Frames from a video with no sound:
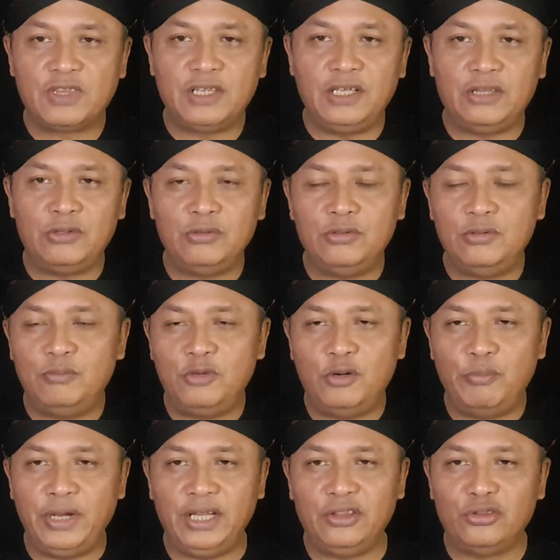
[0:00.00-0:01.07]
itu
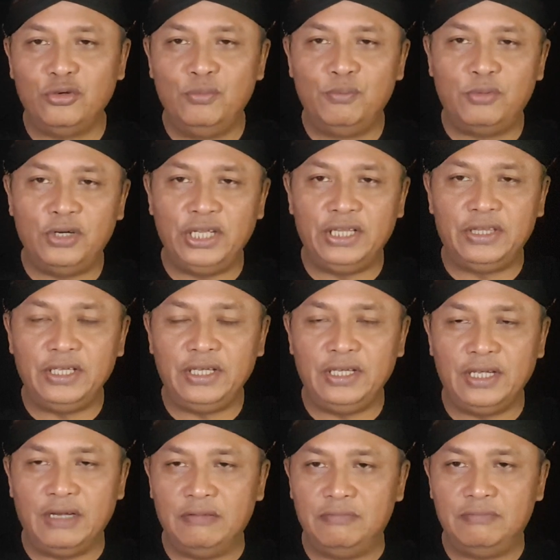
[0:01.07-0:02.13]
momentum politik
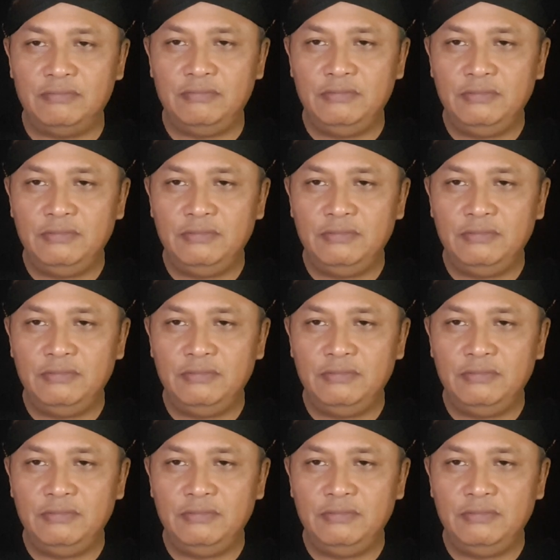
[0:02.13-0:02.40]
yang